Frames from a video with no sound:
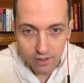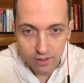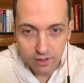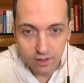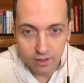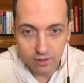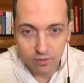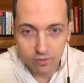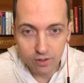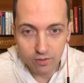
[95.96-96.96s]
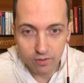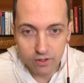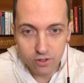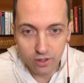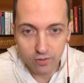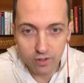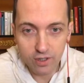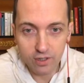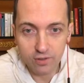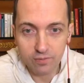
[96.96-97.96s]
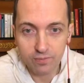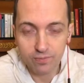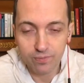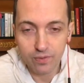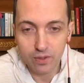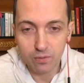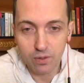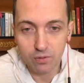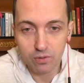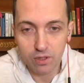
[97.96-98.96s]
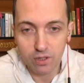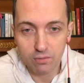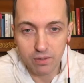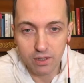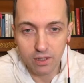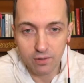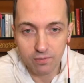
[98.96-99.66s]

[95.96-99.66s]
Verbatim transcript: Так, Уфа, два человека. Доброе утро, Алматы.